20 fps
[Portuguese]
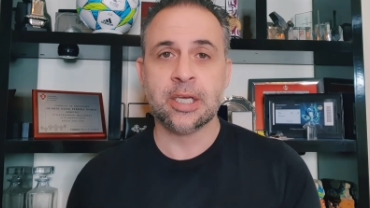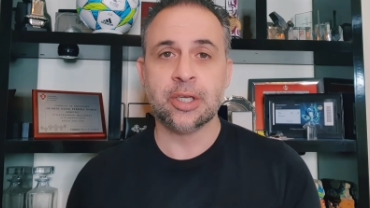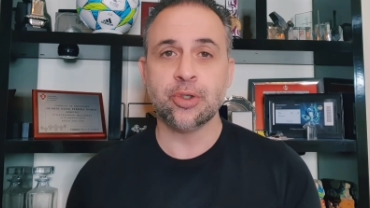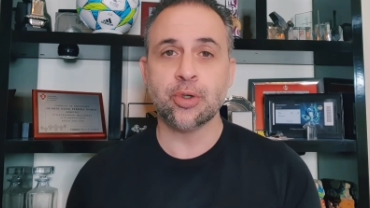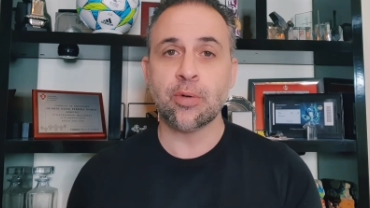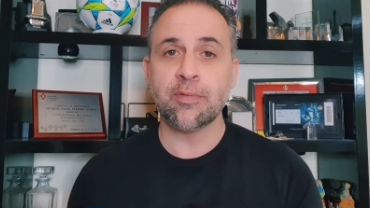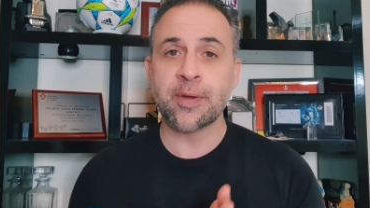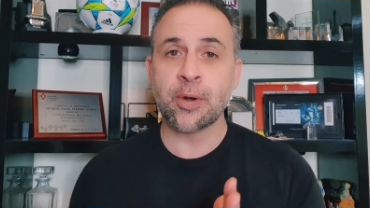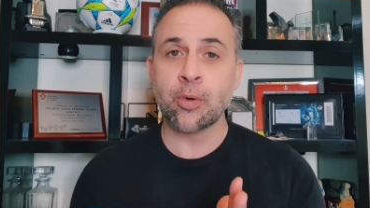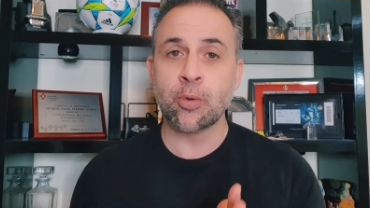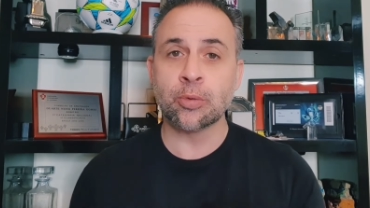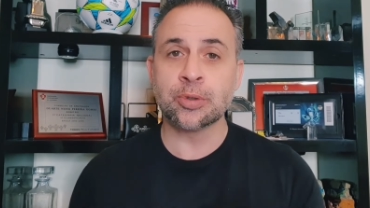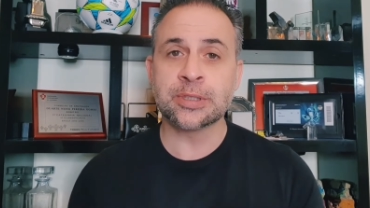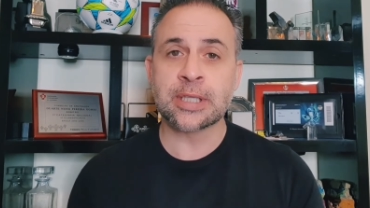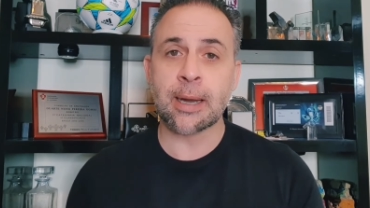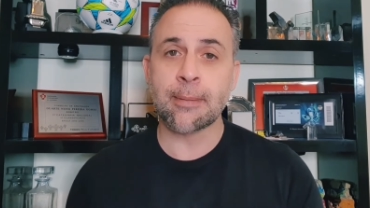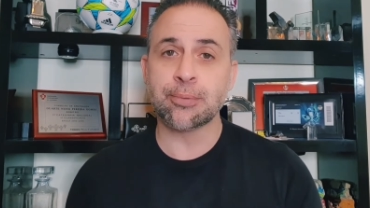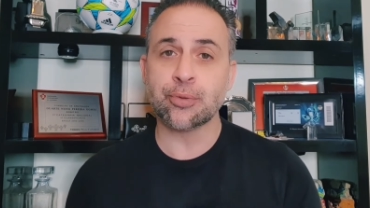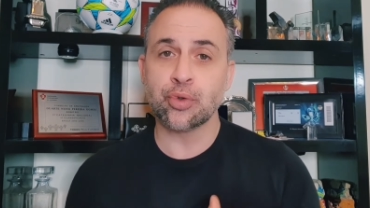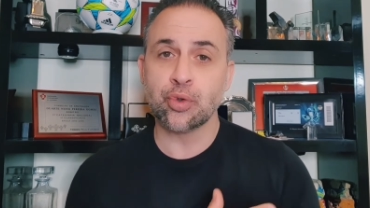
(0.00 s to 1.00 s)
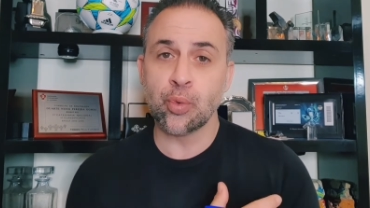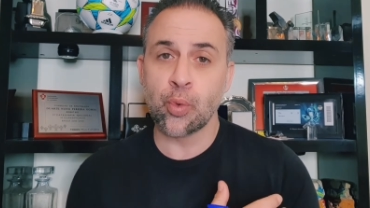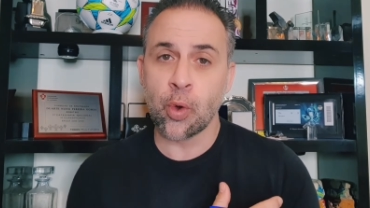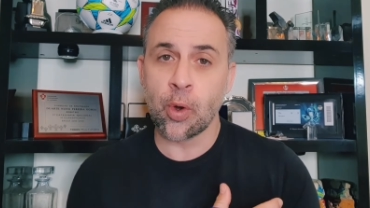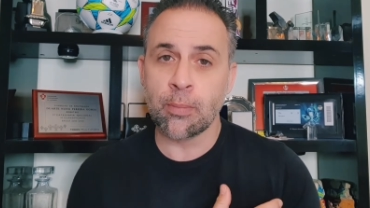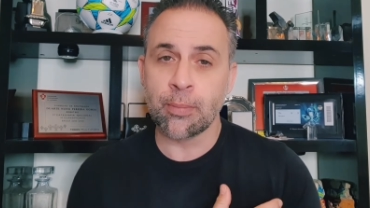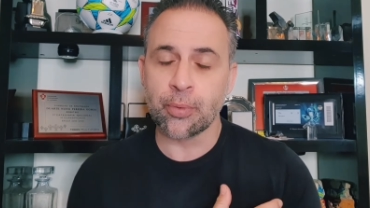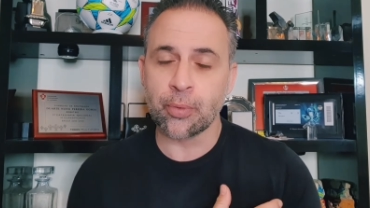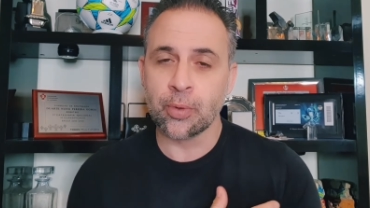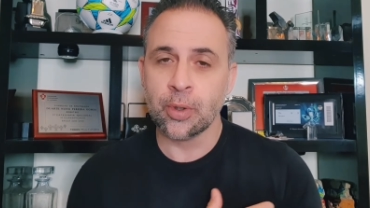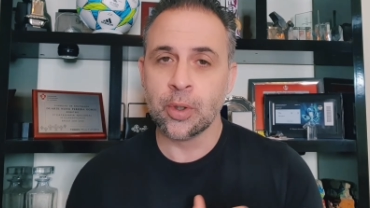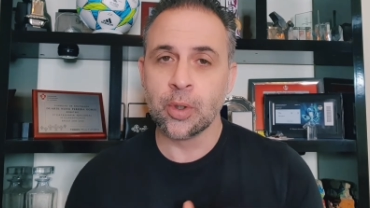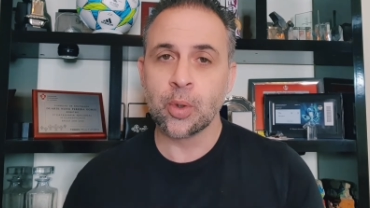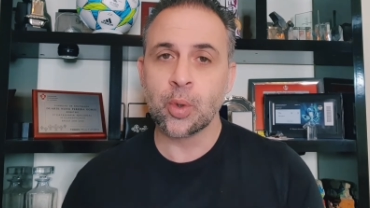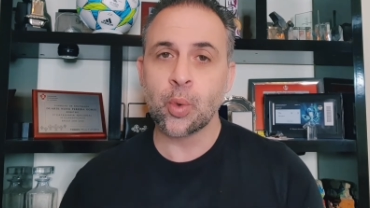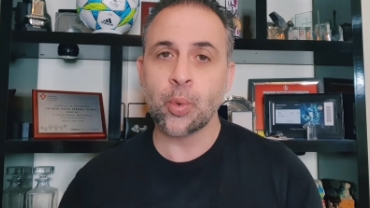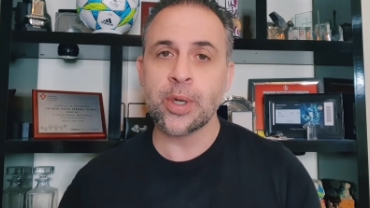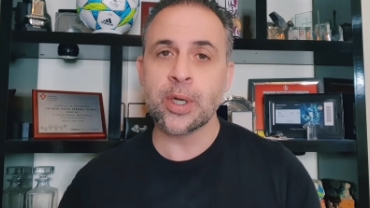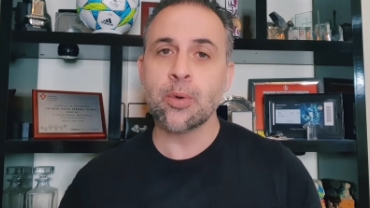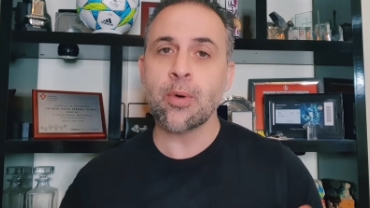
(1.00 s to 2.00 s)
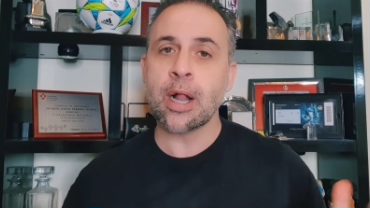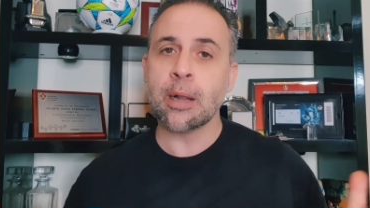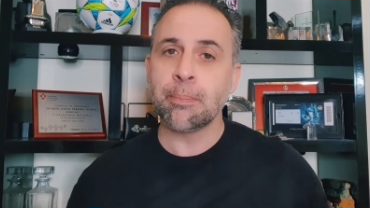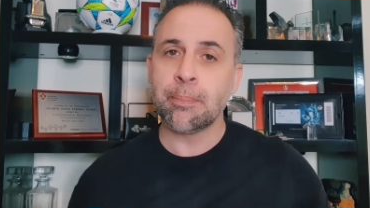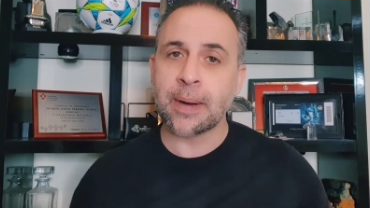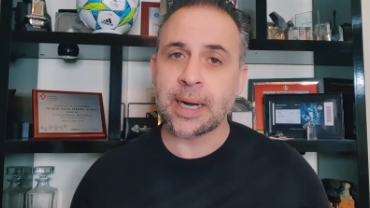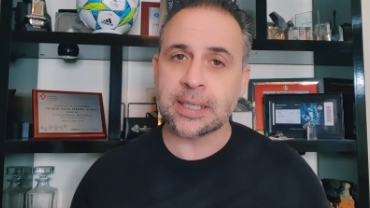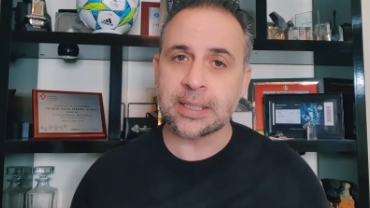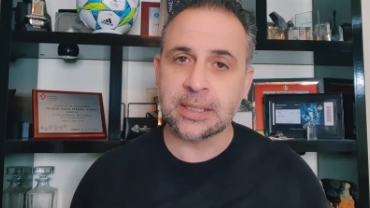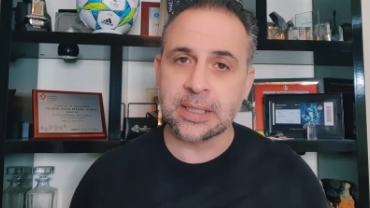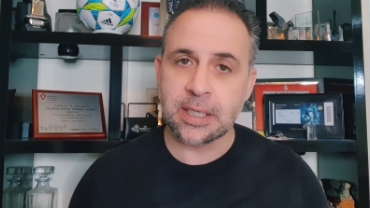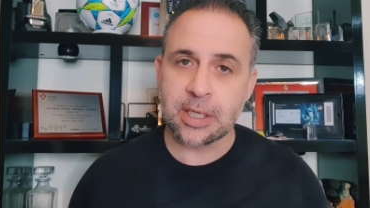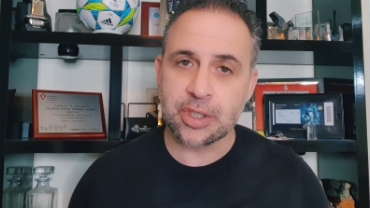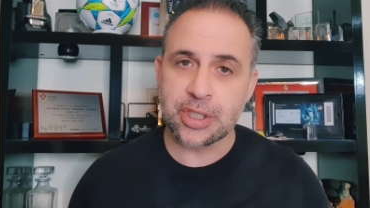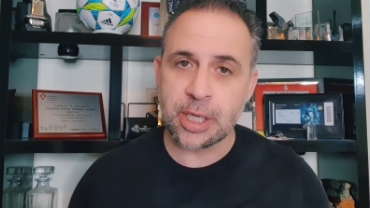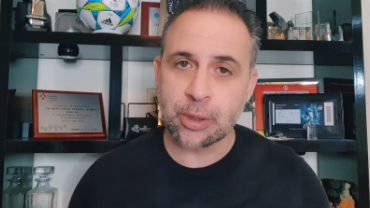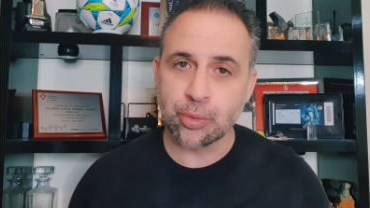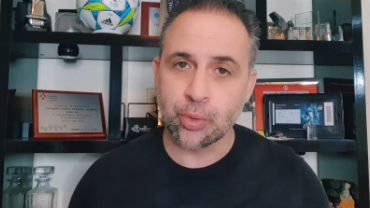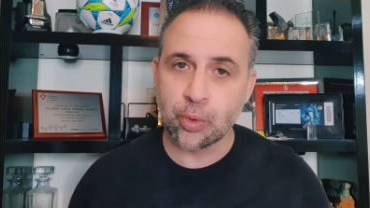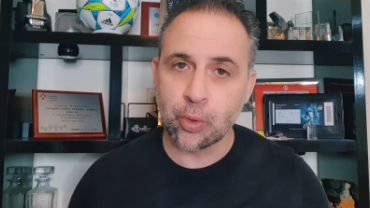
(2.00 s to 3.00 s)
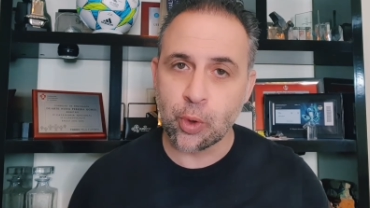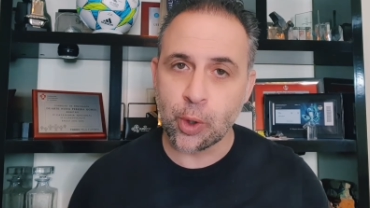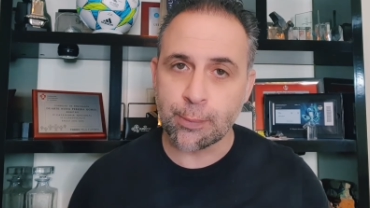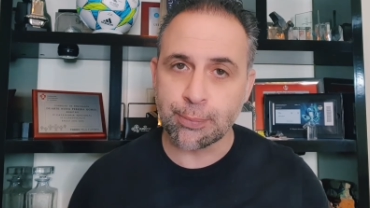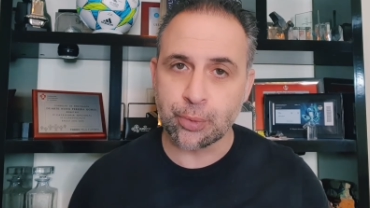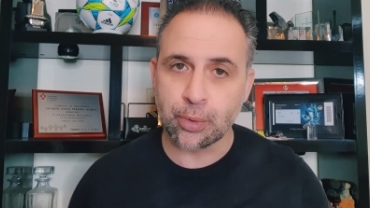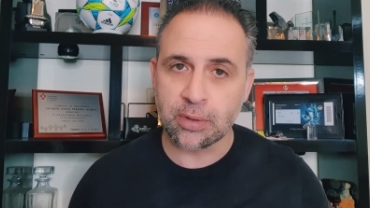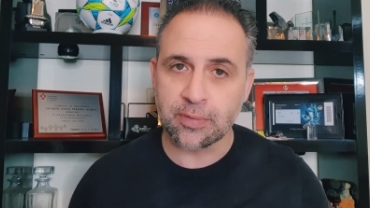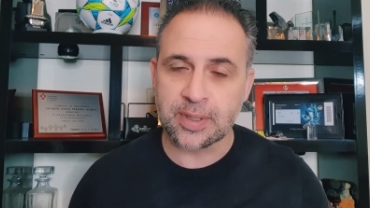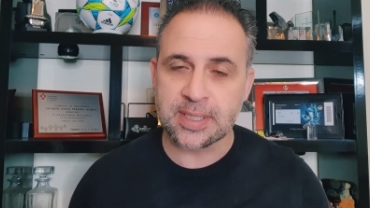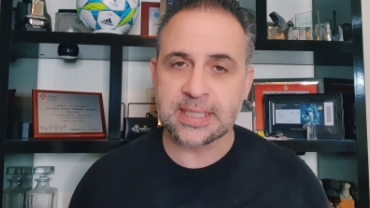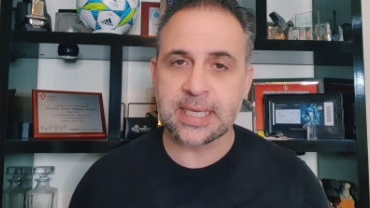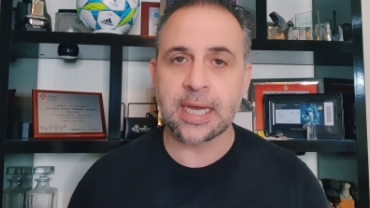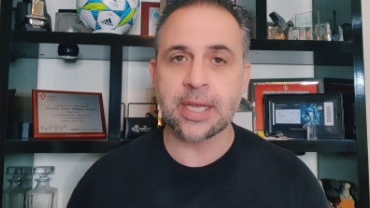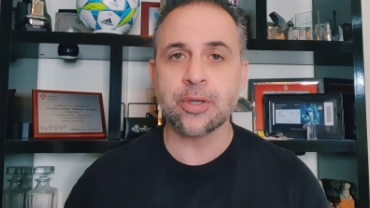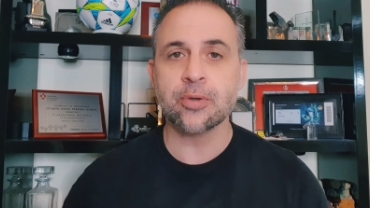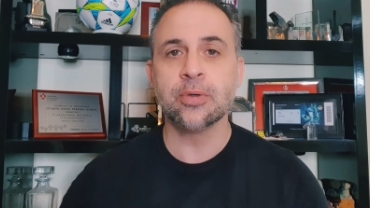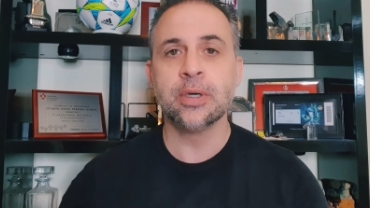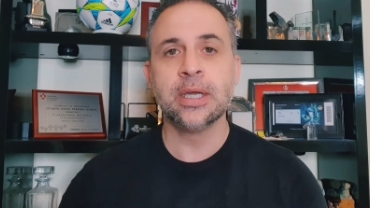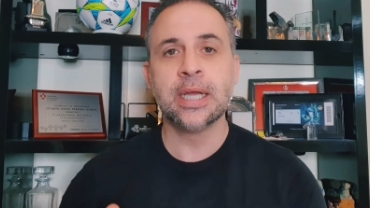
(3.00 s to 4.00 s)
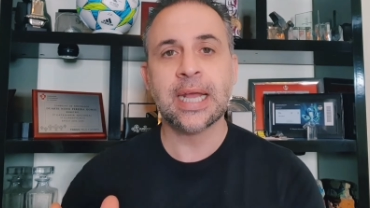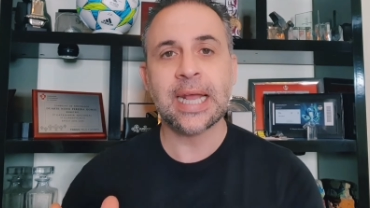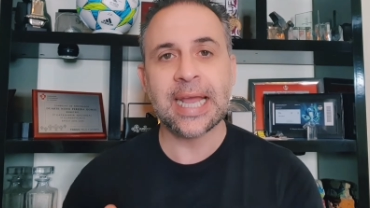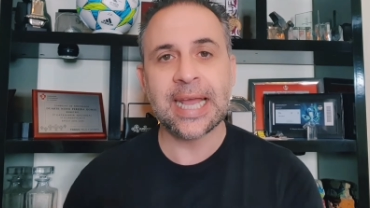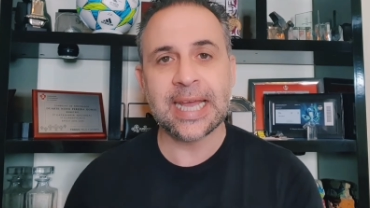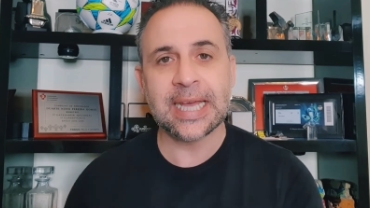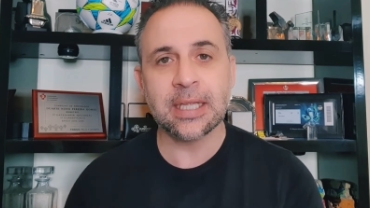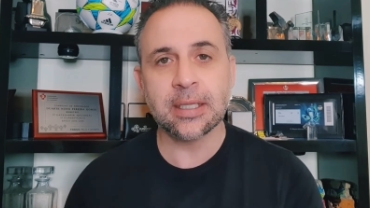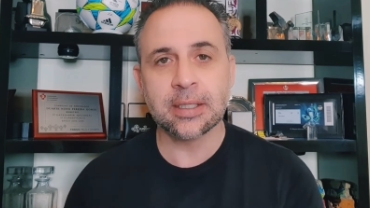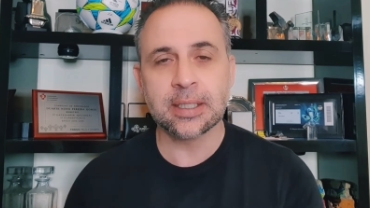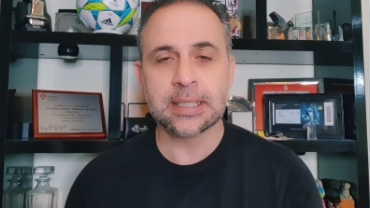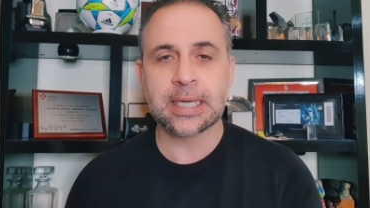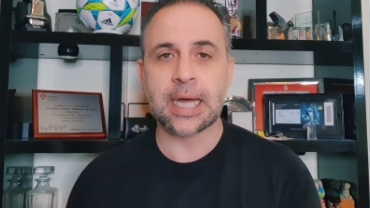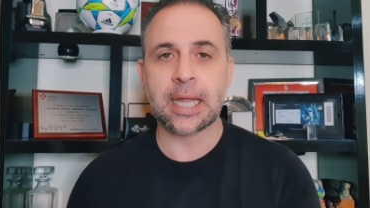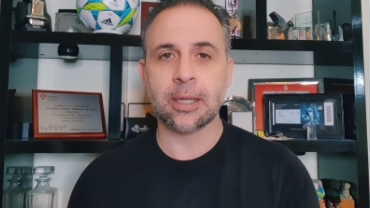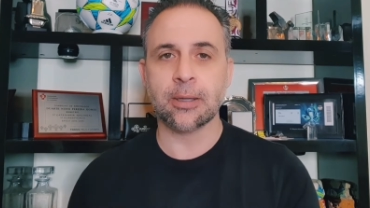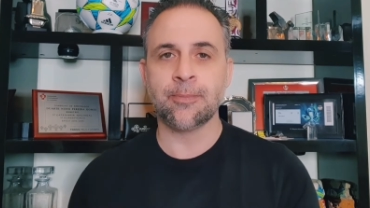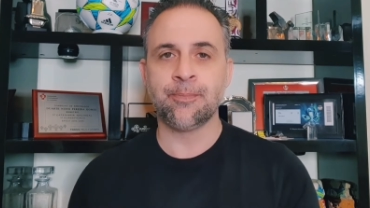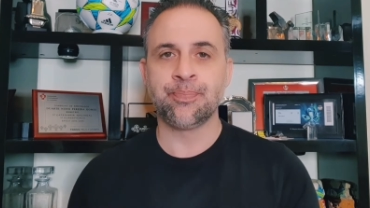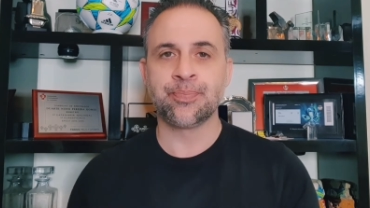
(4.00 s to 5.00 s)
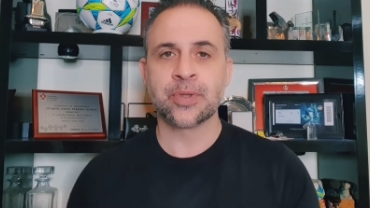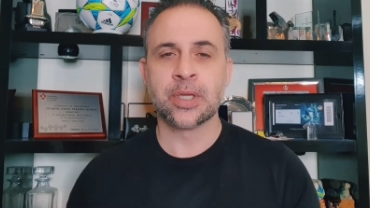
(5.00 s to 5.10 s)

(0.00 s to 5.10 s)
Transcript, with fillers: e houver um contacto do ombro com igual parte da região do corpo do adversário, é legal.